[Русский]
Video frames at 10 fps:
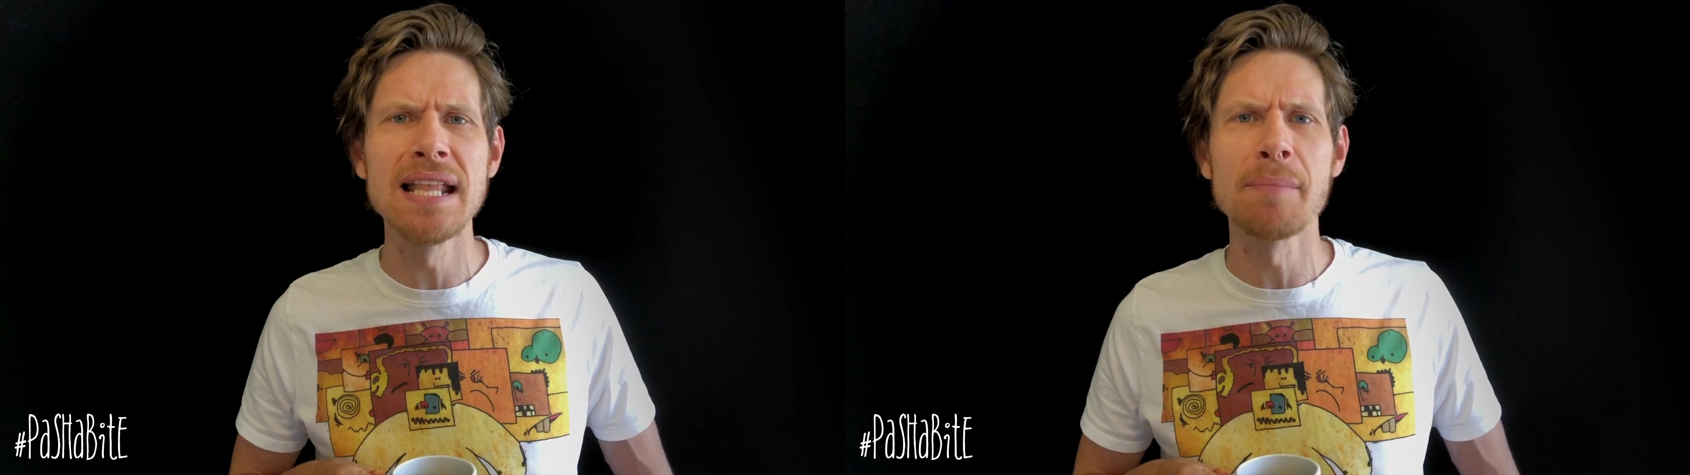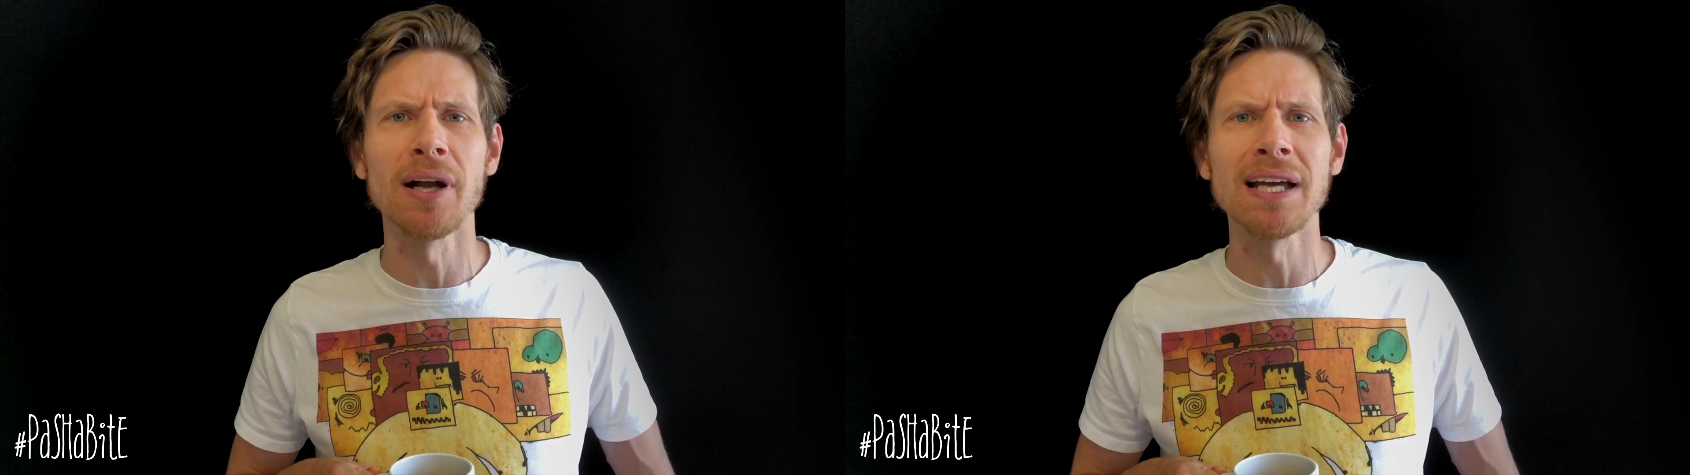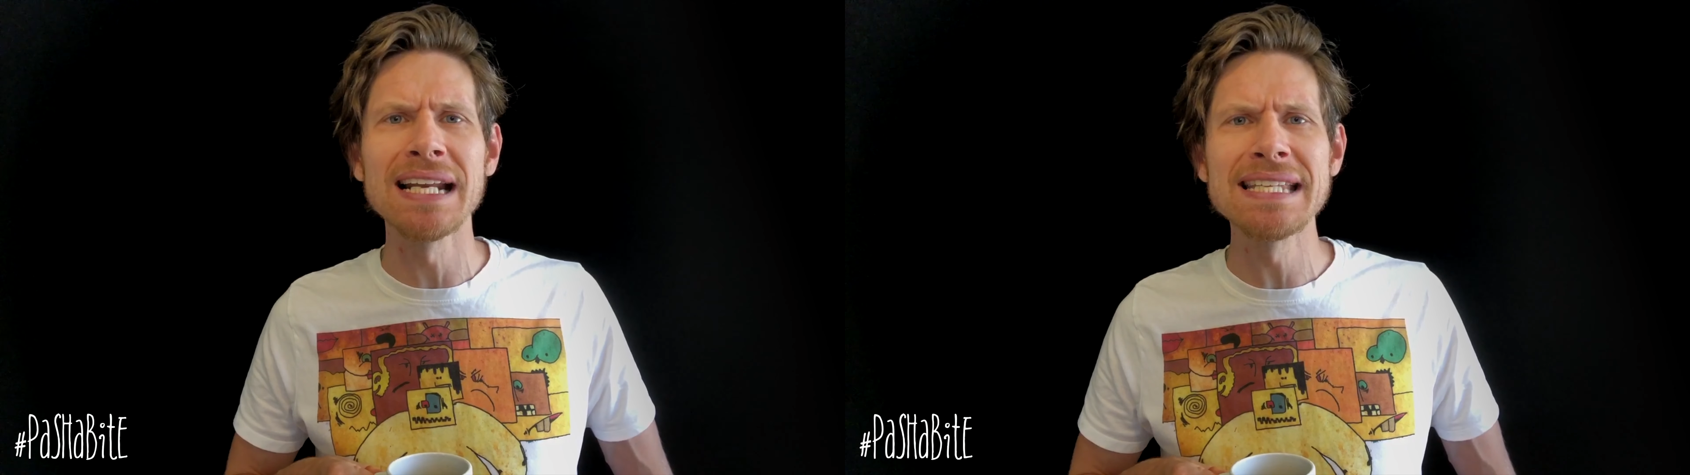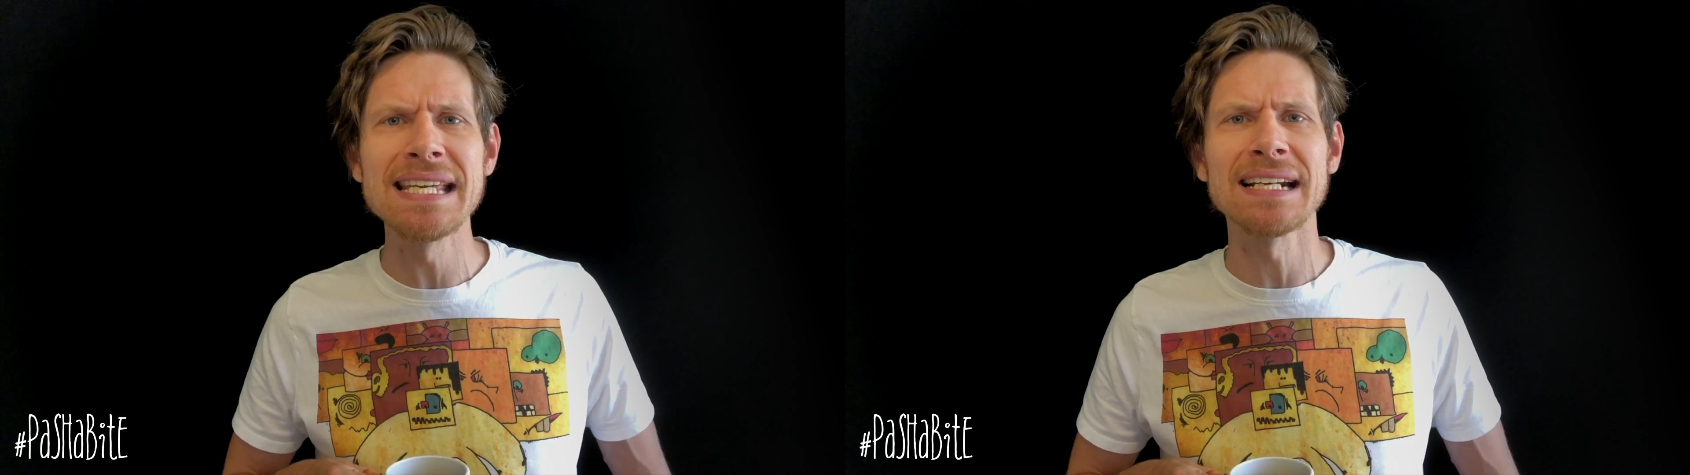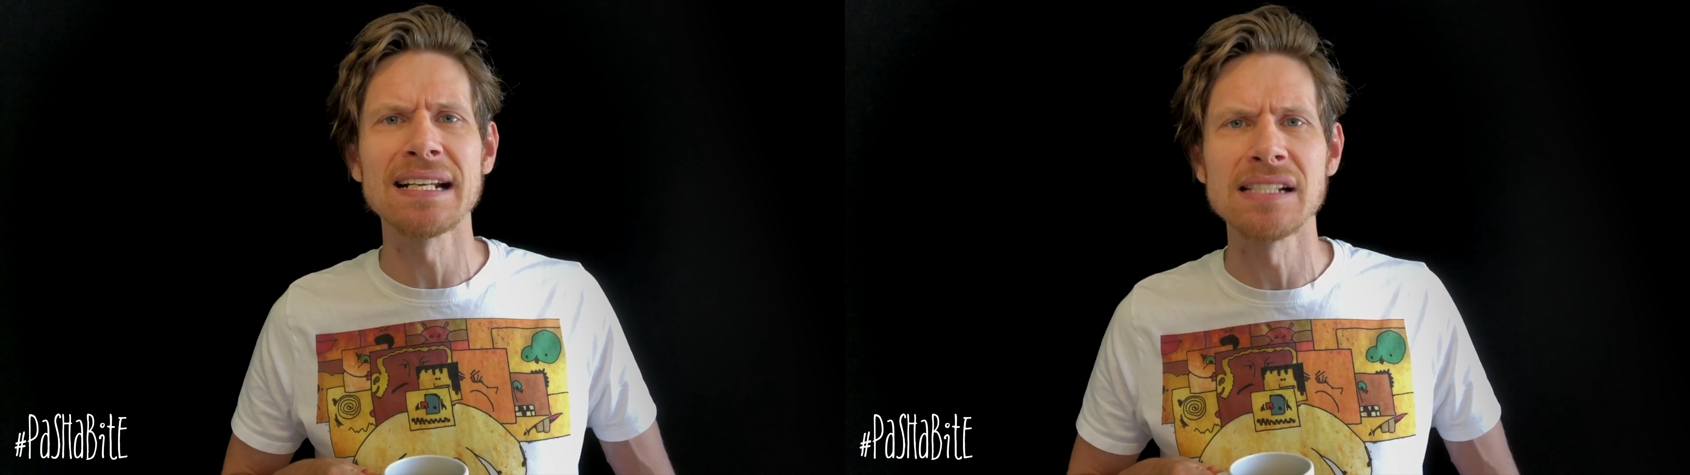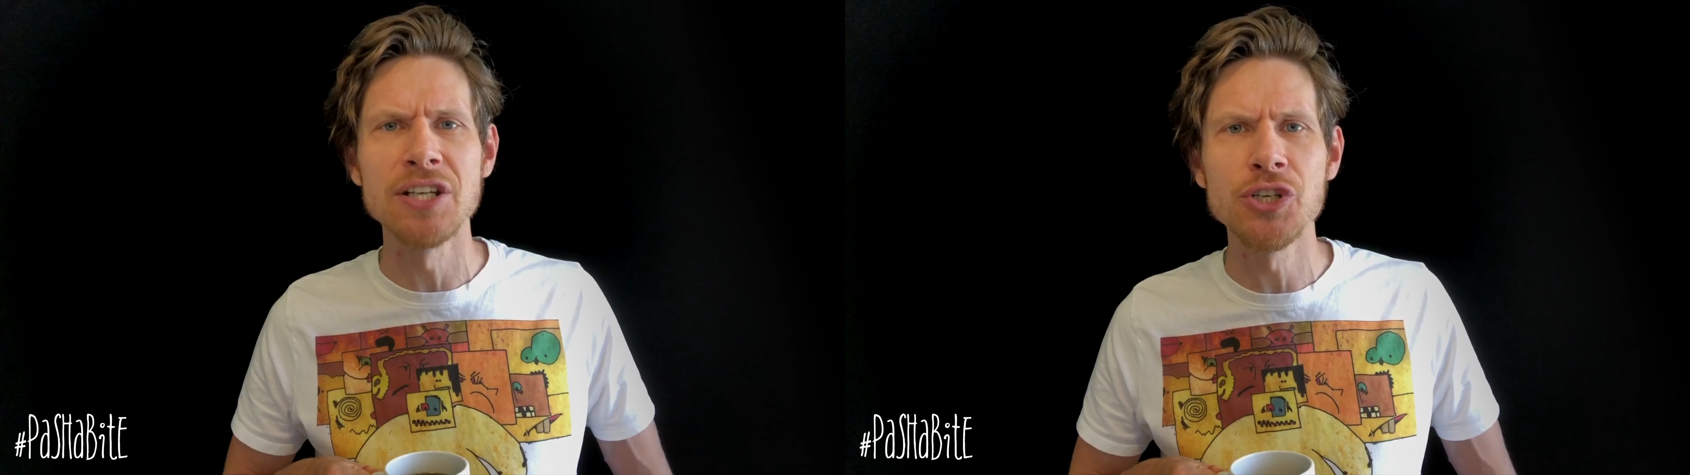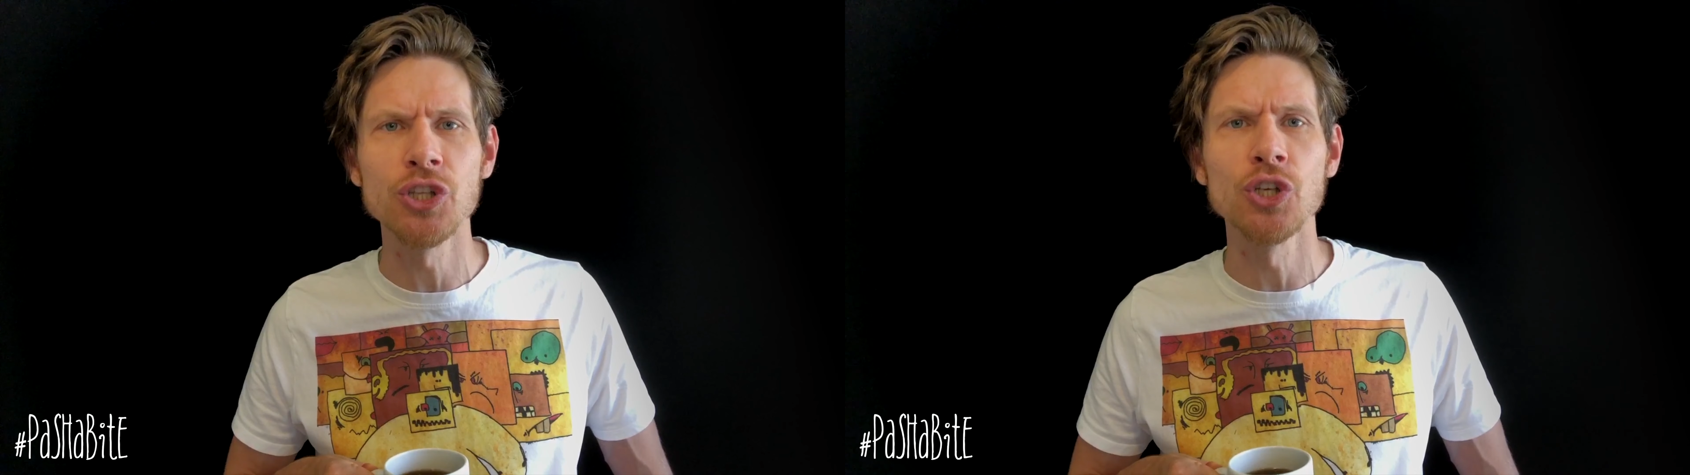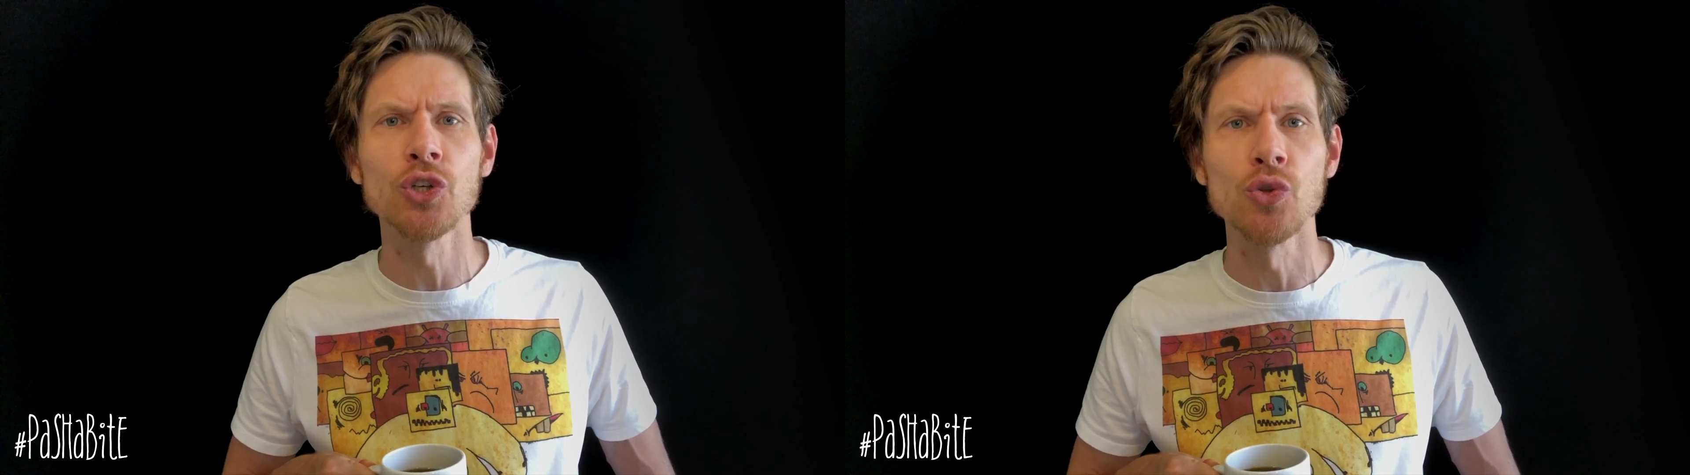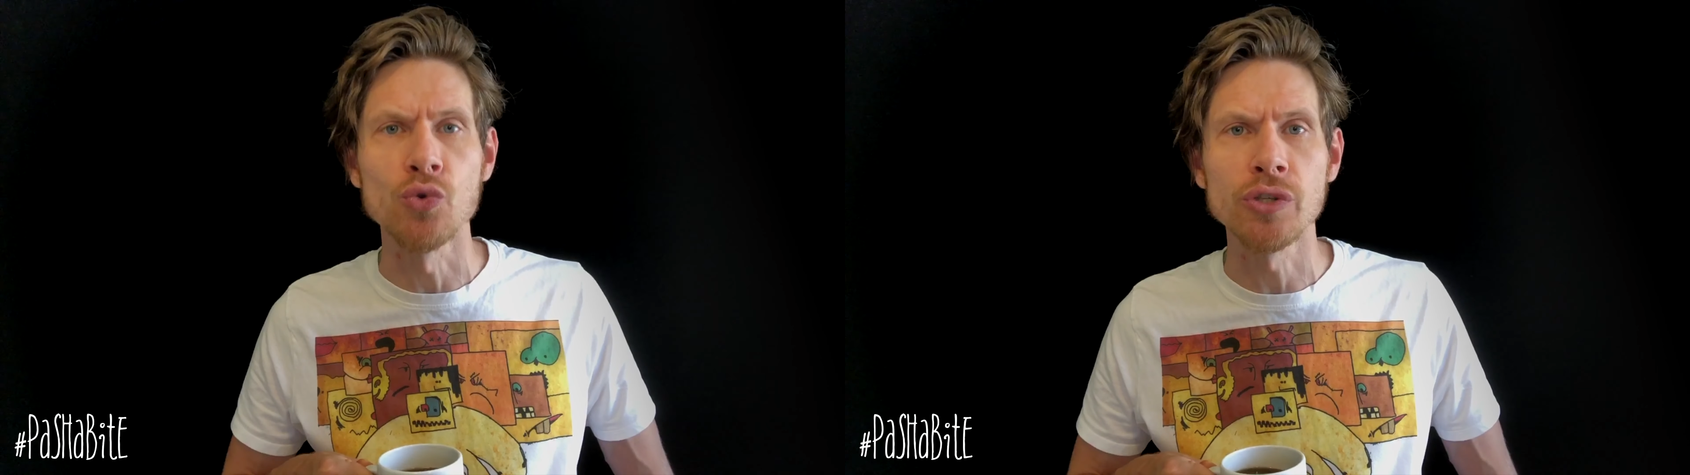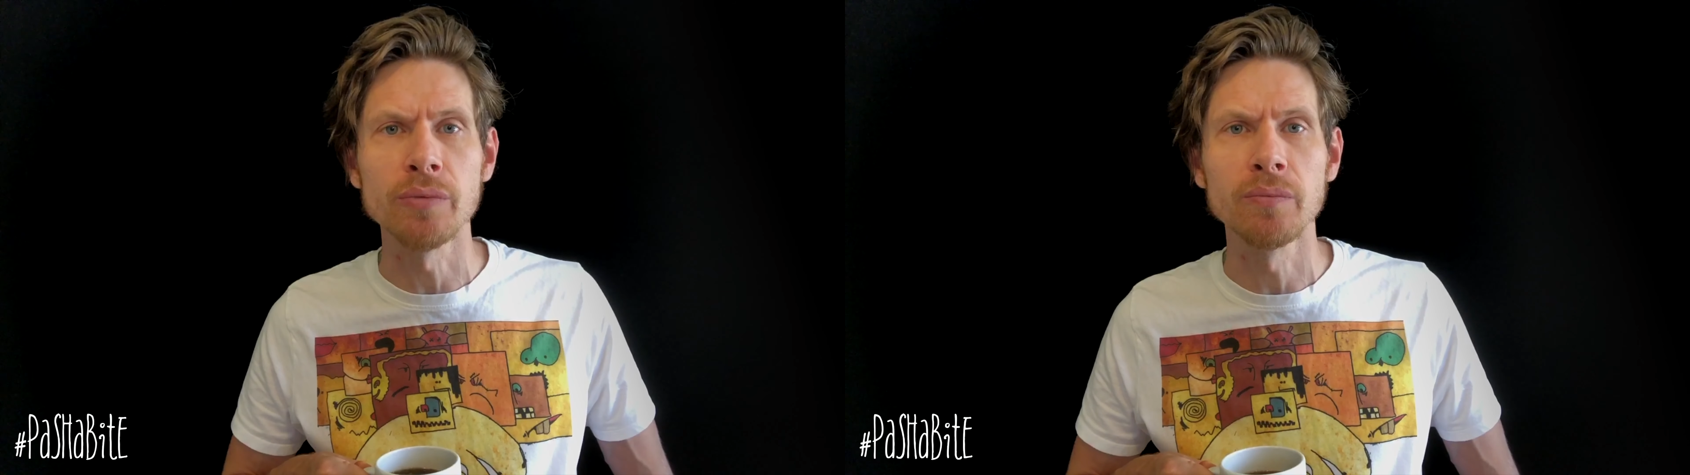для покрытия различных
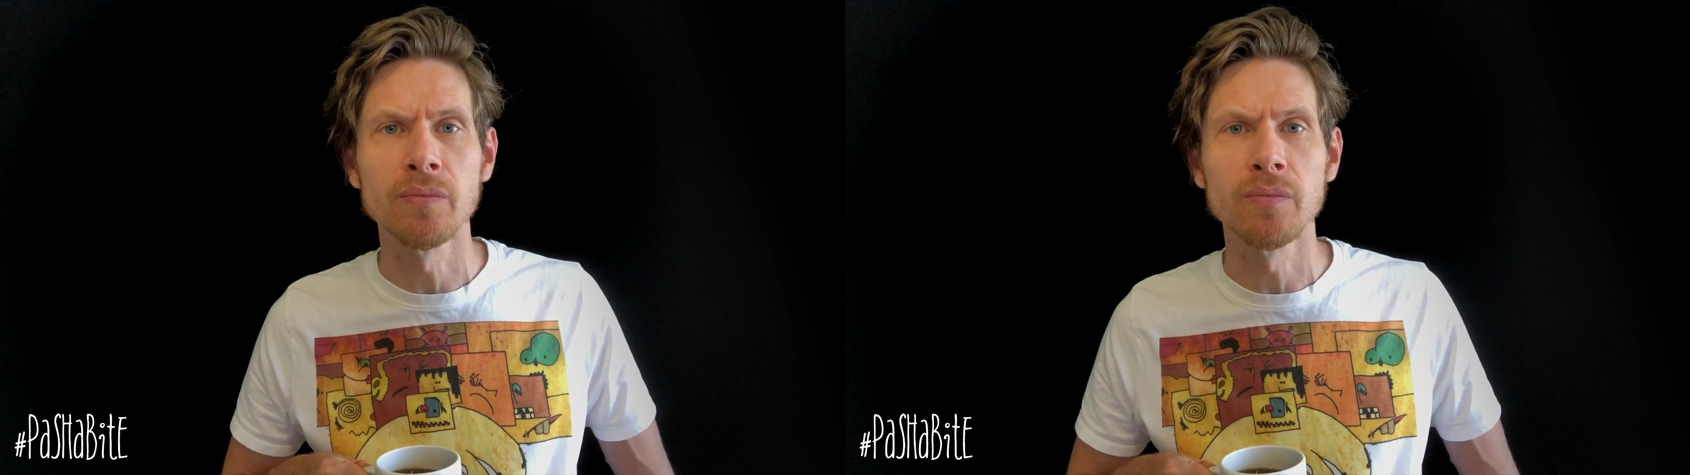нужд.